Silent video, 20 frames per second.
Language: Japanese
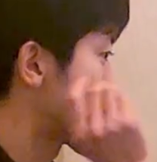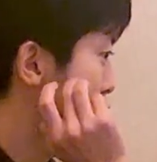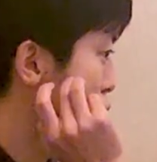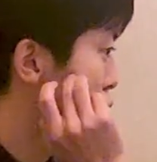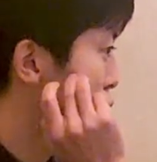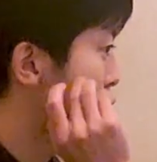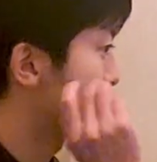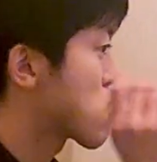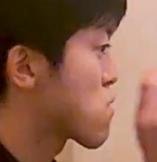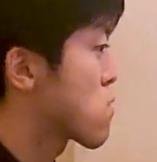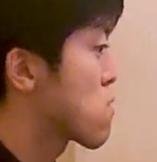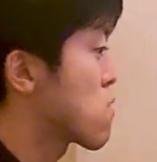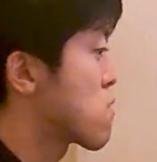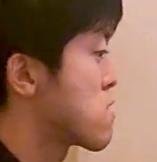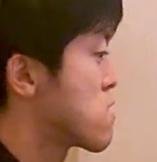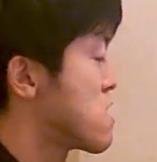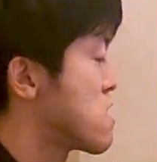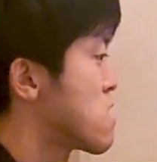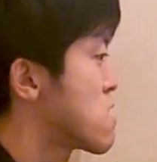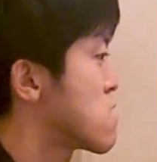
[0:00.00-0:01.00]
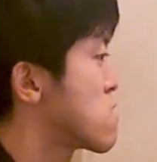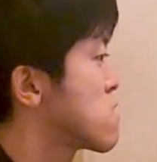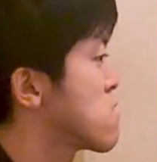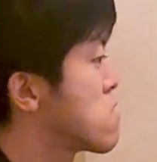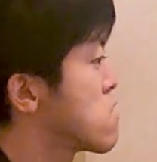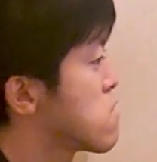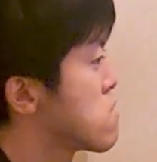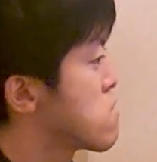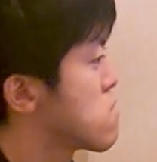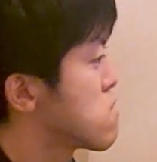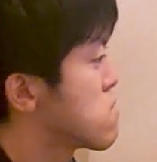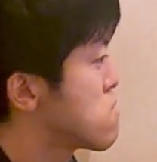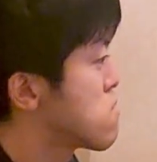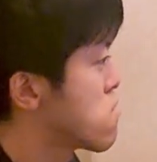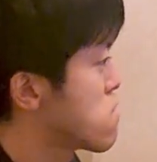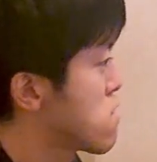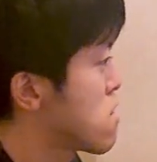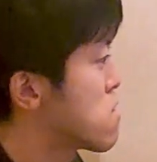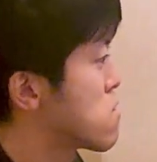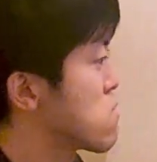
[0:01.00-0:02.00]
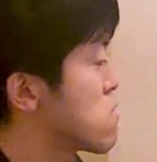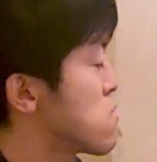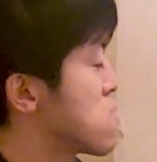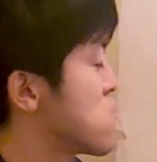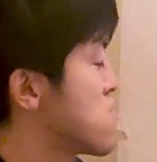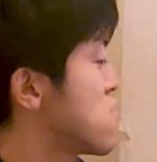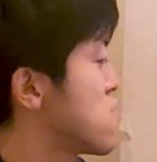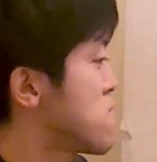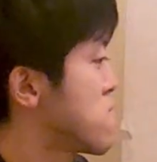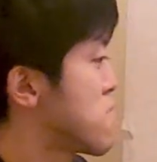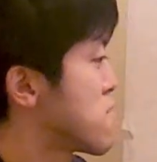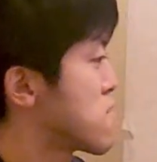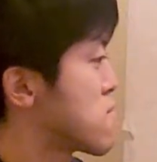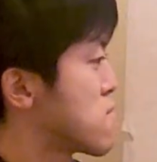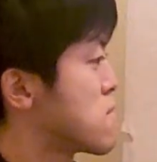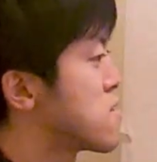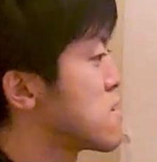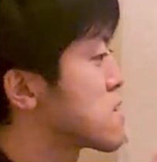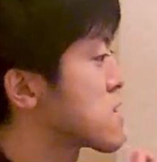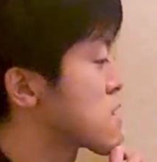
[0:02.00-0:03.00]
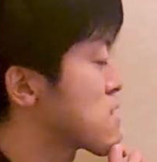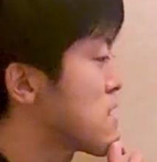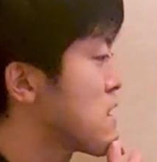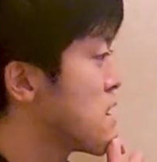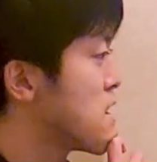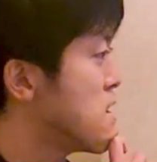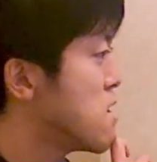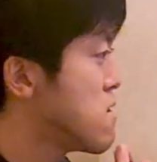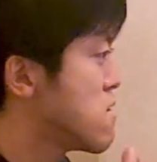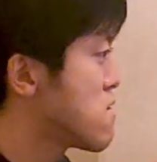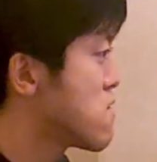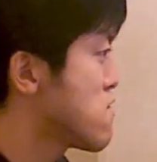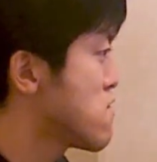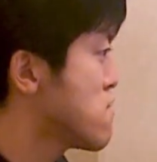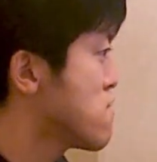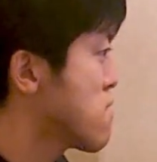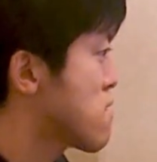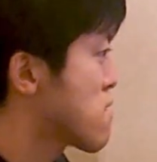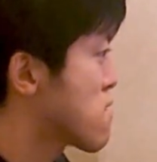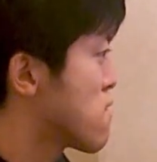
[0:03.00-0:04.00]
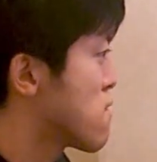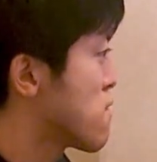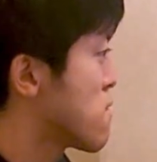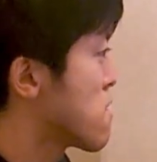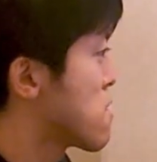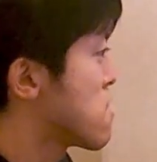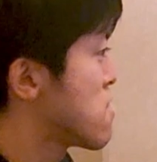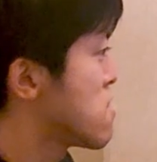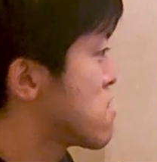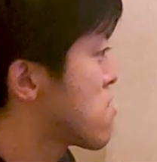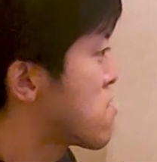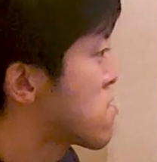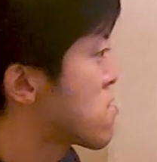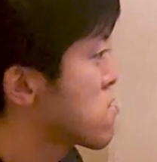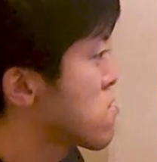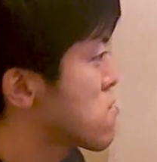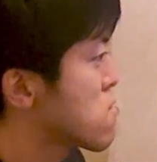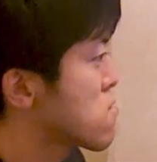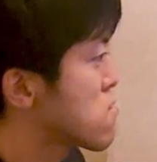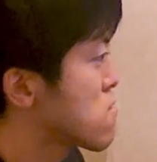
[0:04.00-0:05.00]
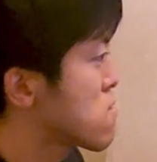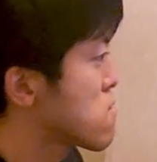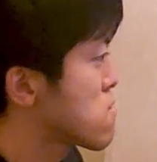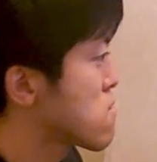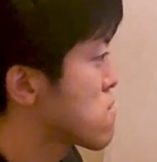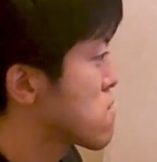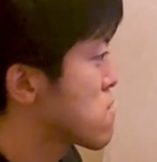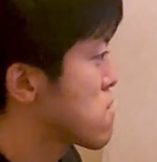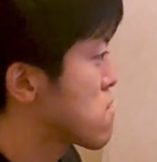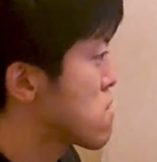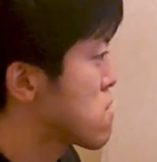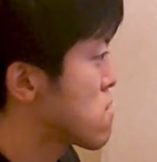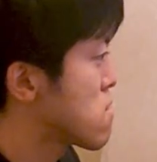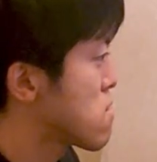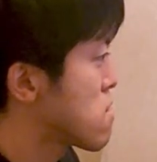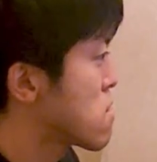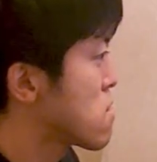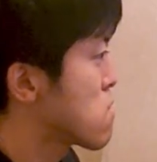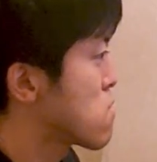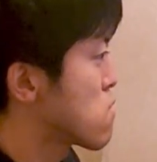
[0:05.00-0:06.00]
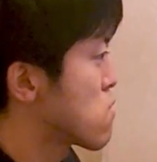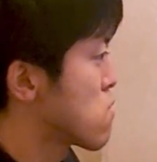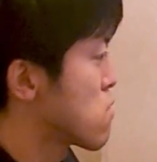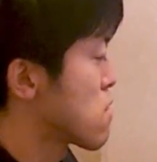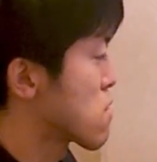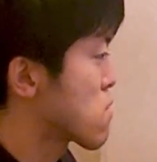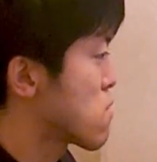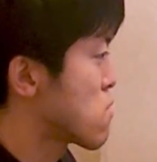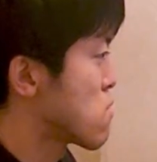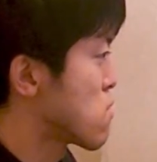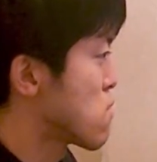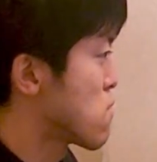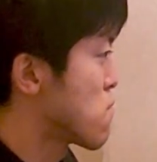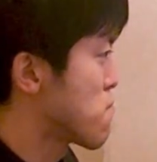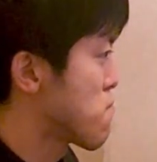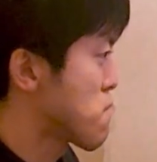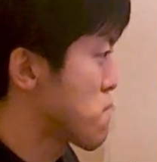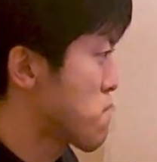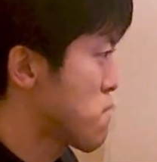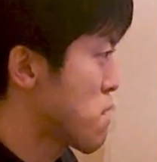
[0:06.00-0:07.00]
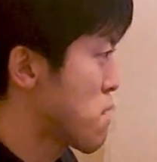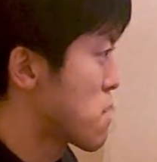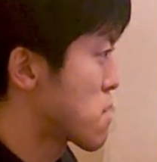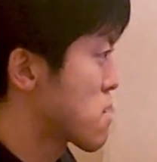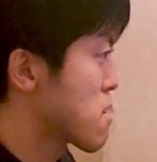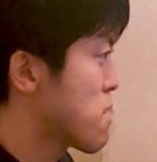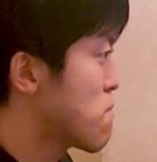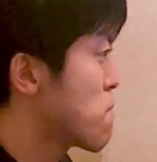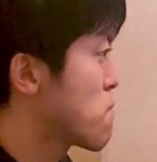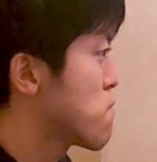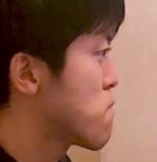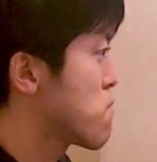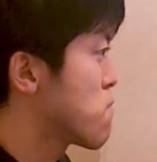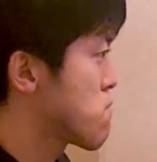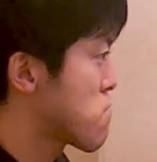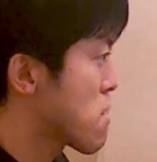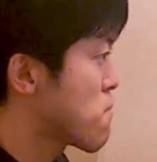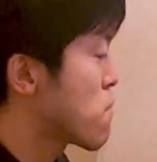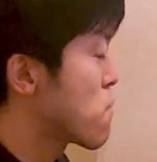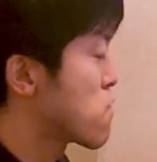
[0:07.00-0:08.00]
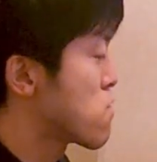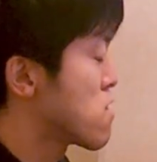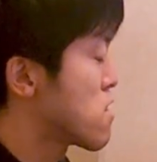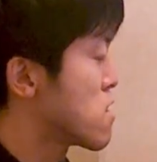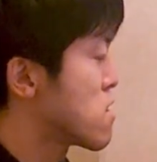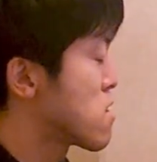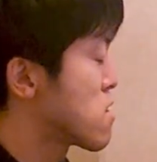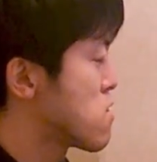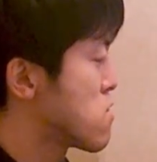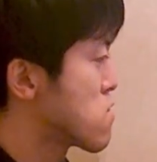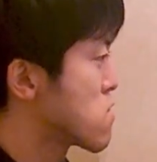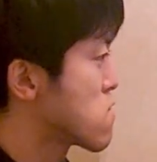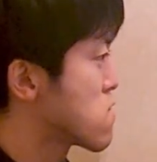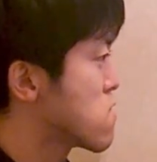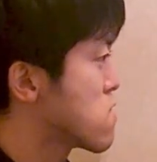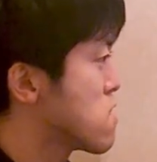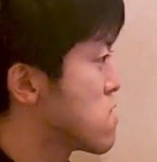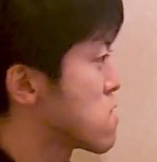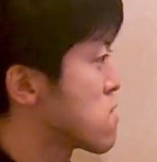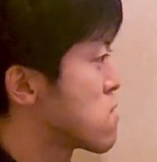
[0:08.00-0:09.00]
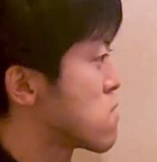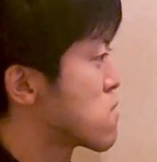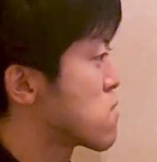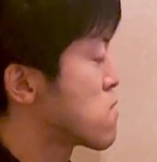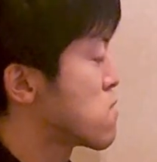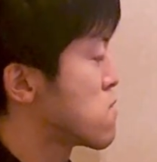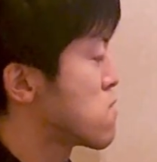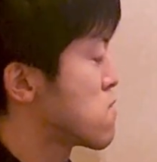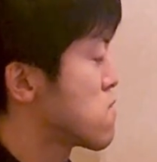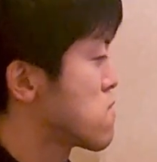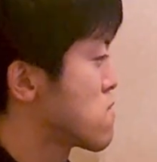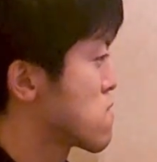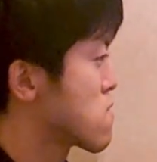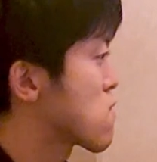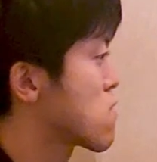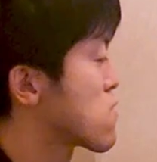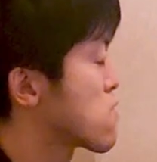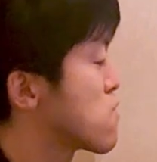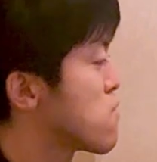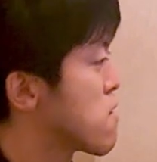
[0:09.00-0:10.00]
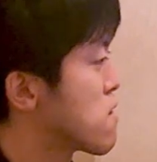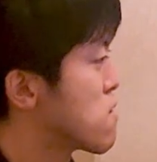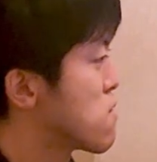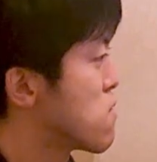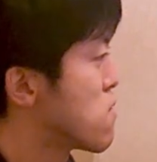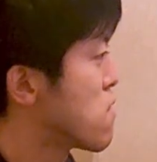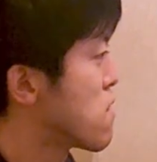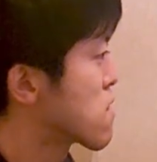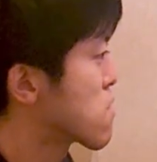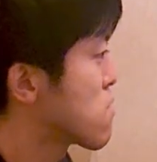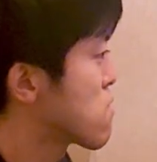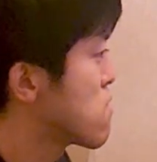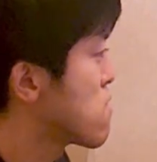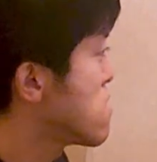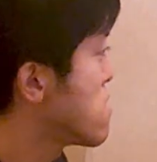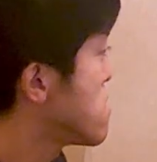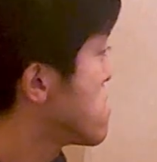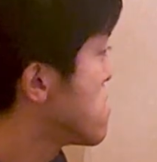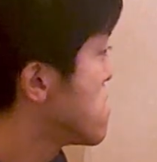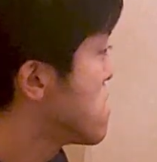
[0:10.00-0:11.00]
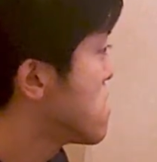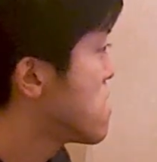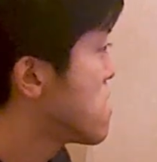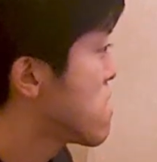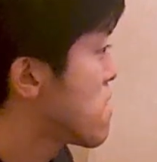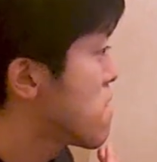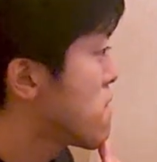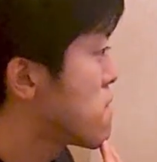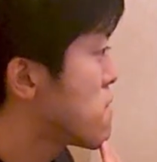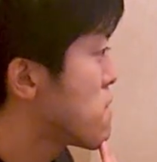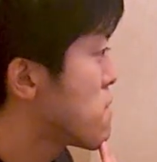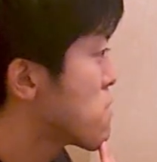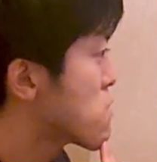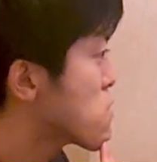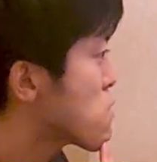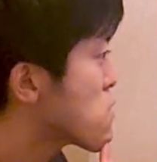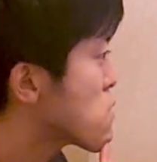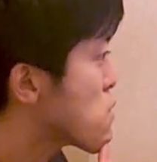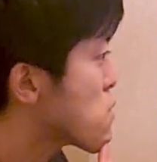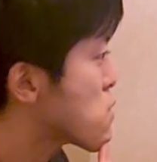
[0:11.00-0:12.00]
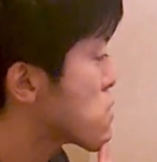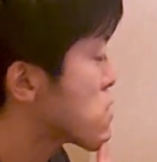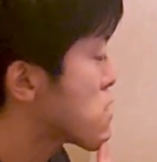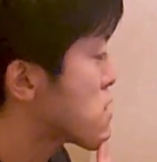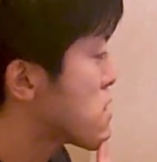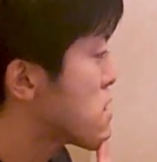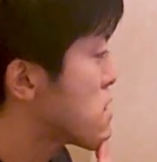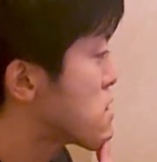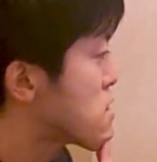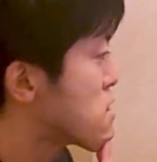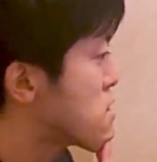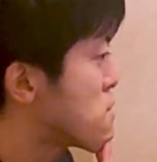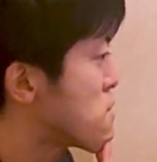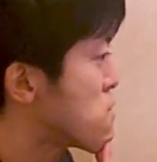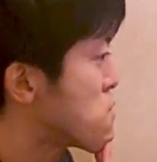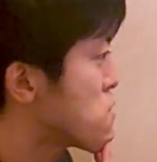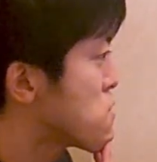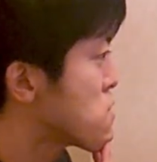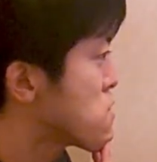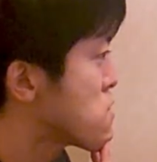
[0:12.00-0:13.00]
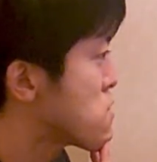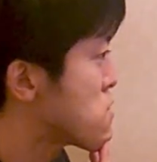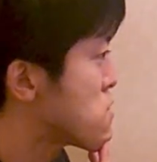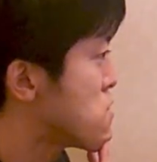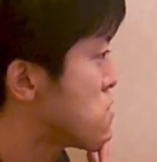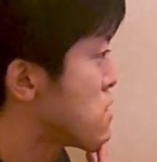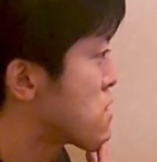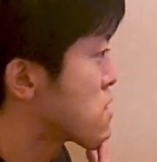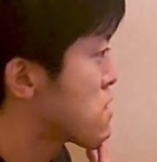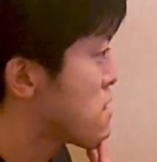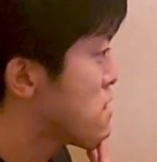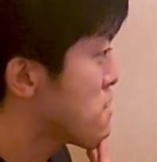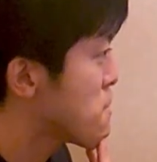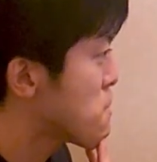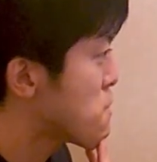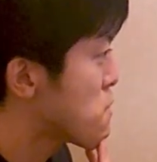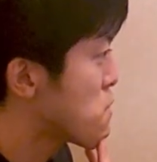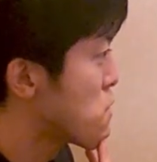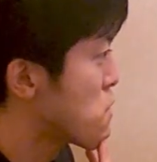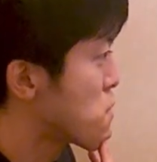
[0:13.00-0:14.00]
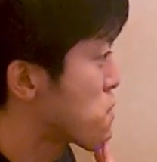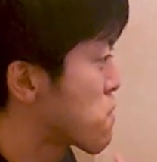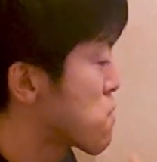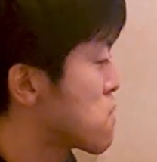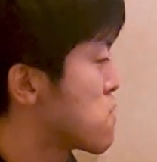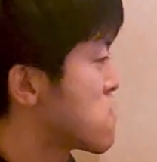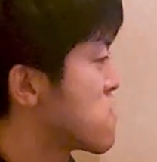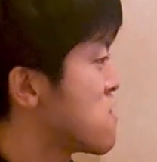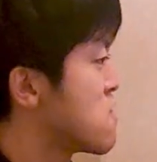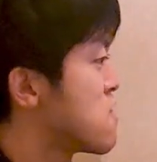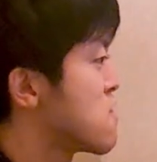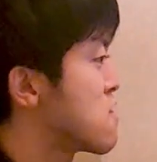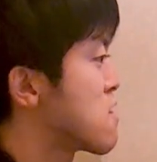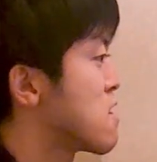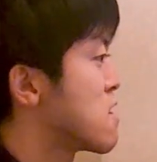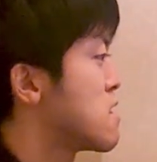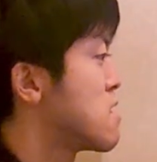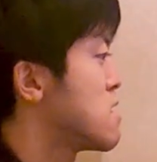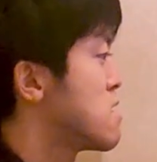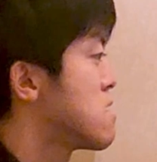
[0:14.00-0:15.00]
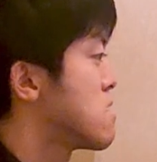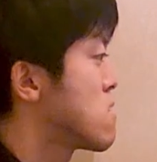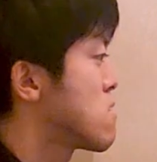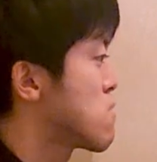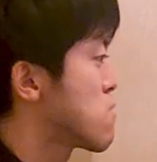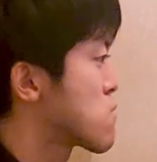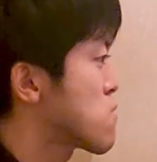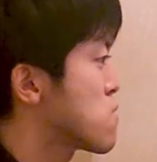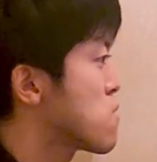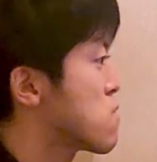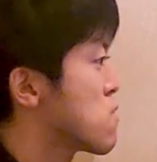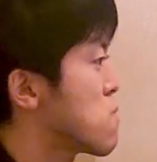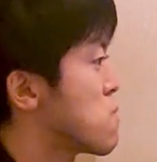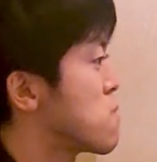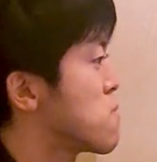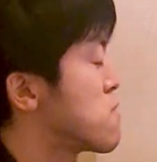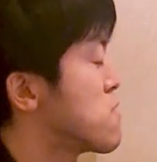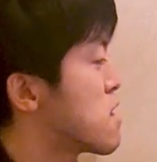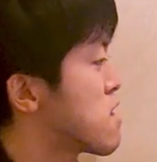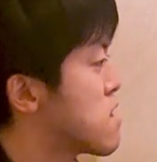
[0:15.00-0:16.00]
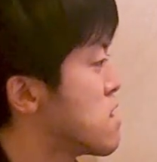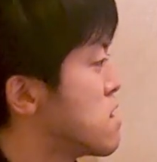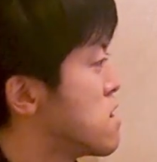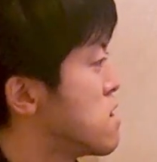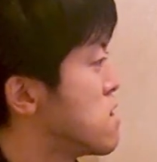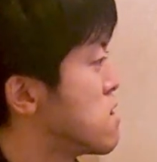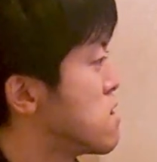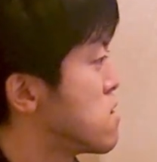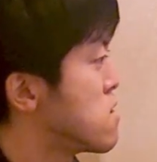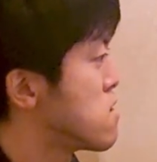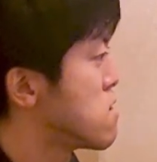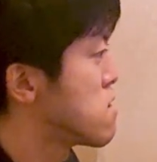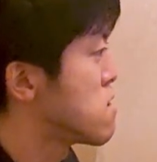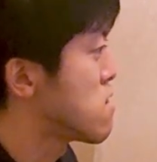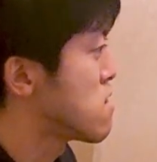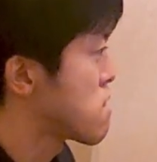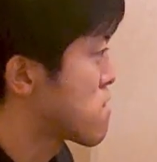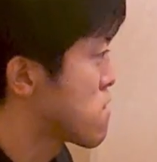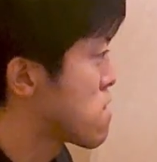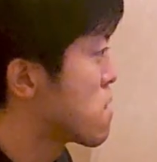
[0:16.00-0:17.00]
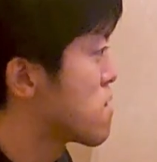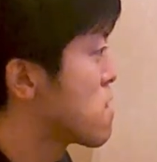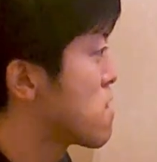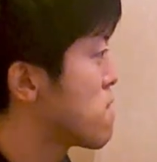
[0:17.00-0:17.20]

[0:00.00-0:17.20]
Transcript: ころどころリタルンドの指示もあるんですがシューマンの場合リタルンドの後の、まあ、テンテンポをだんだんゆっくりにするという言葉の後に、まあ、元の速さに戻すっていうアテンポという指示がほとんどないですね。